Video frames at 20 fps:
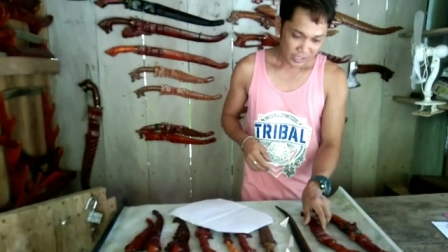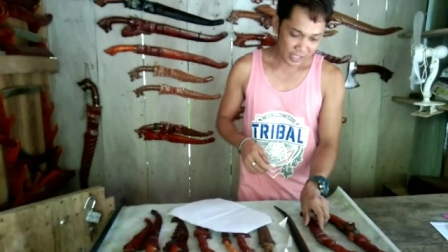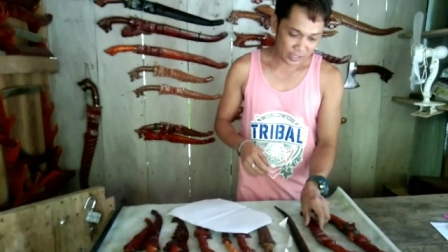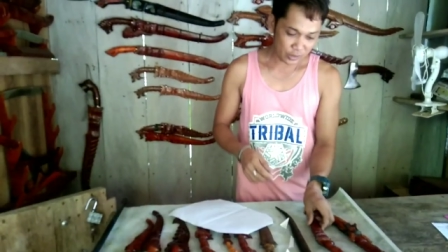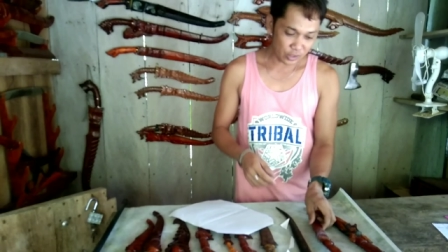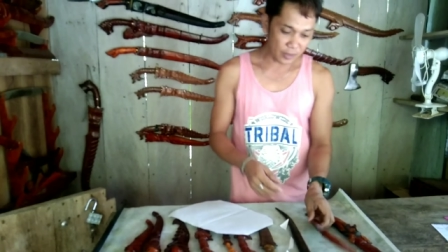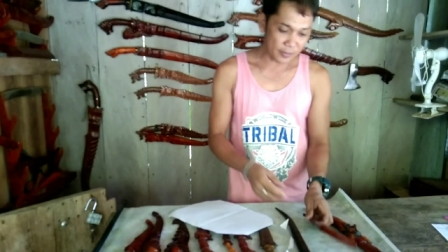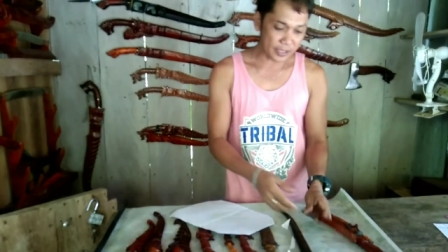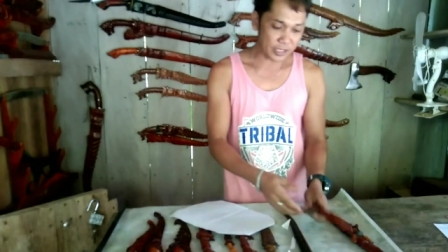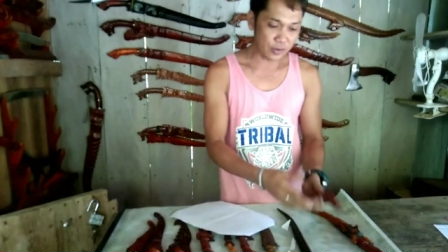
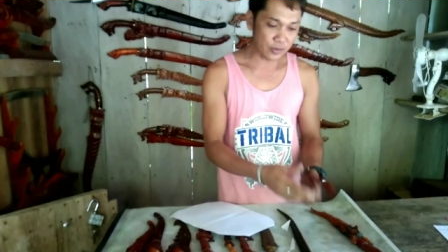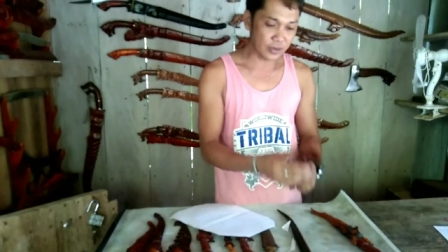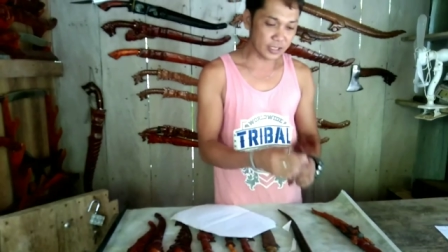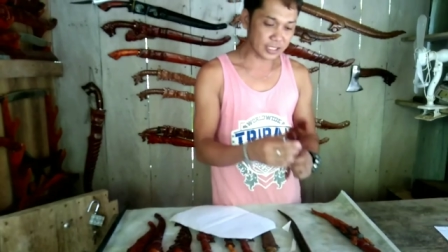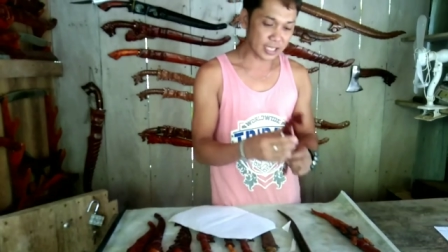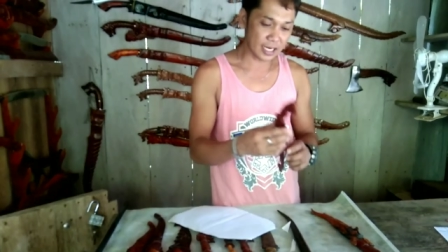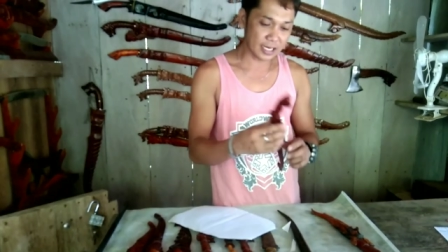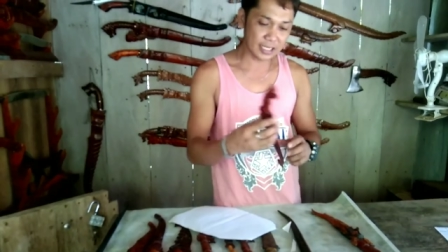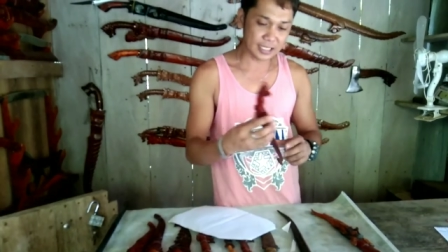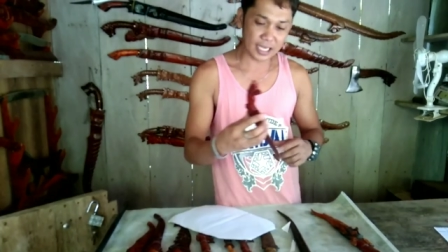Ito naman yung
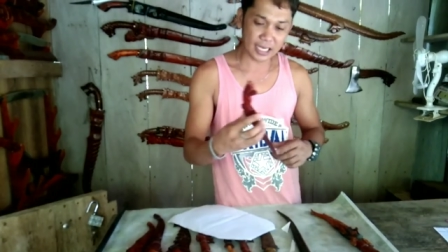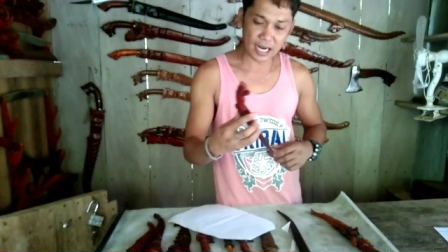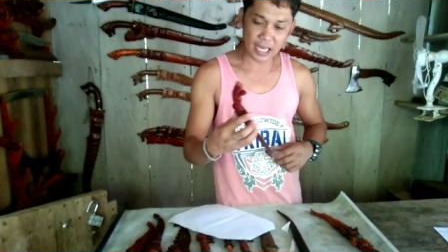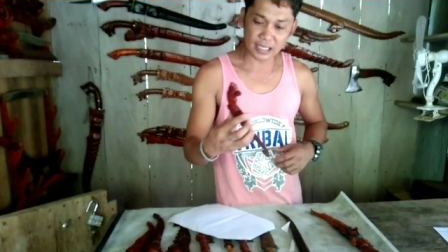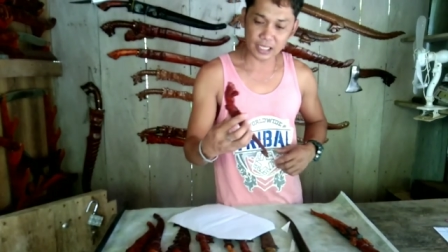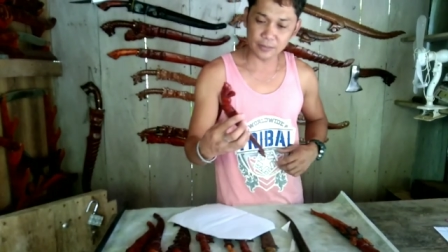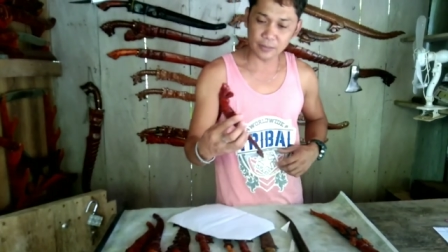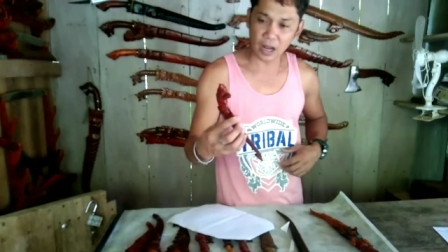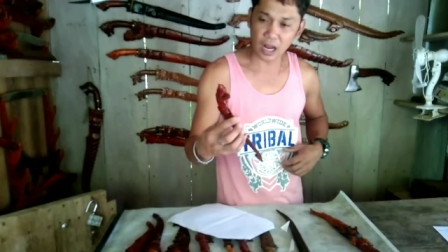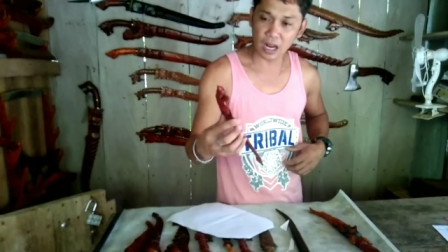isang design
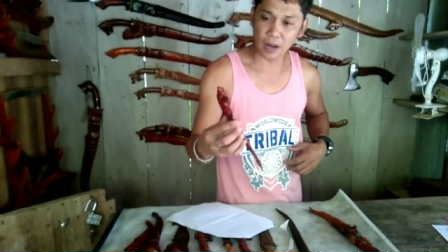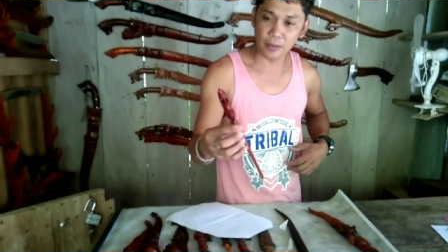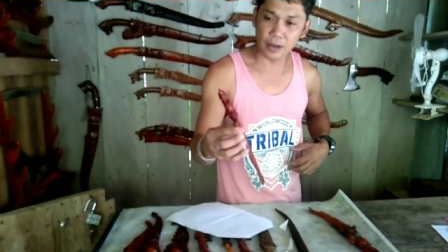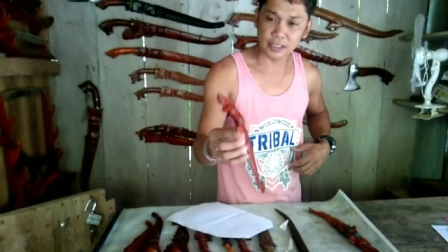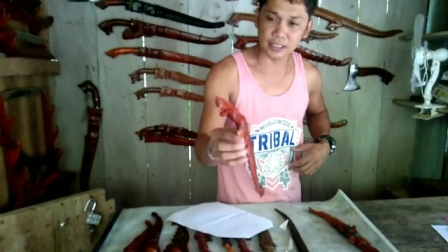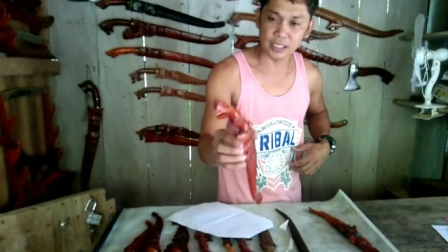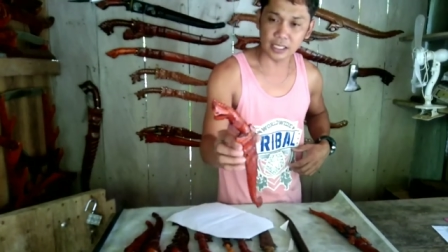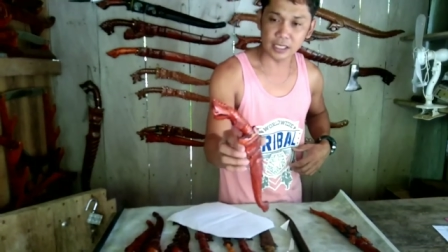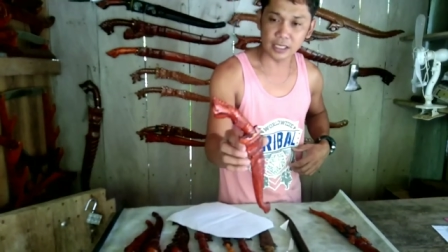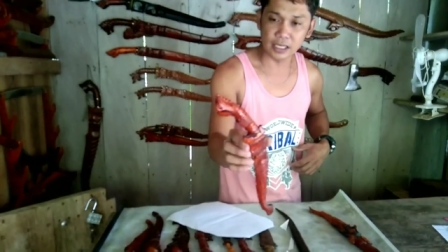natin mga
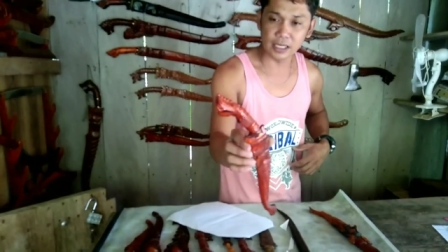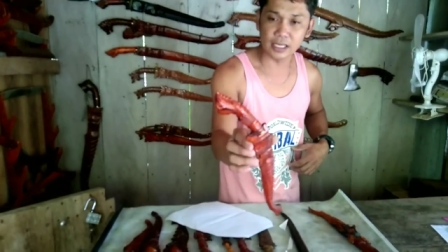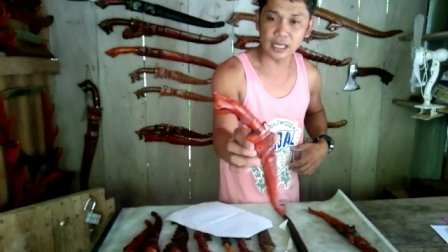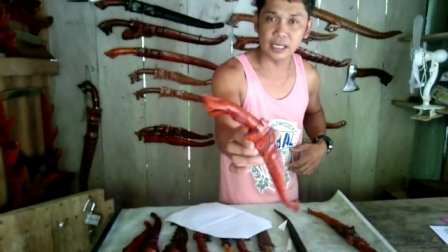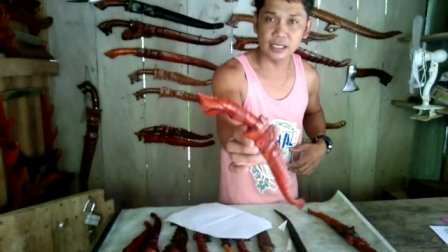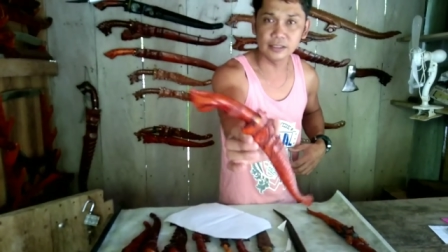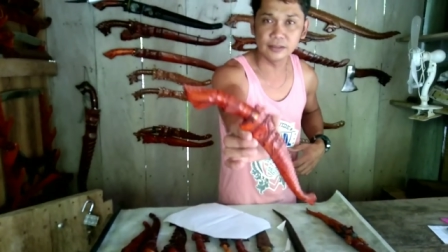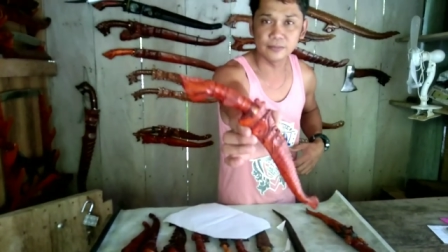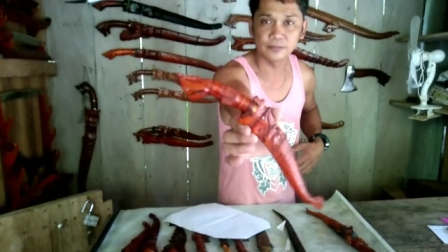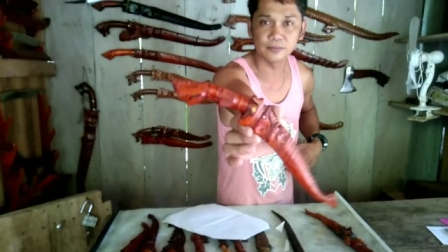kamaster.
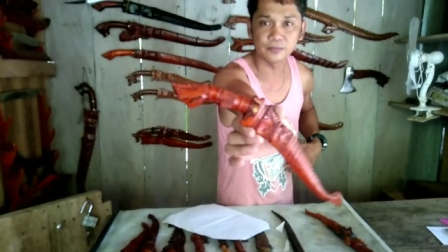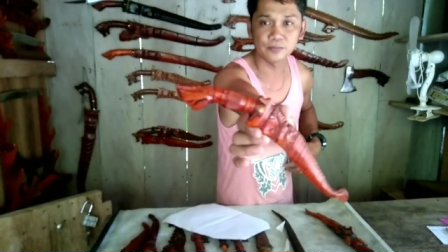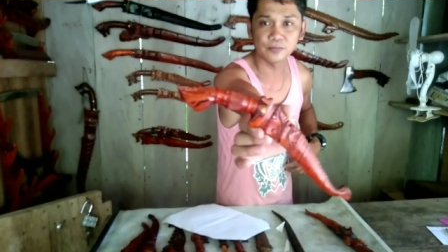Ayan.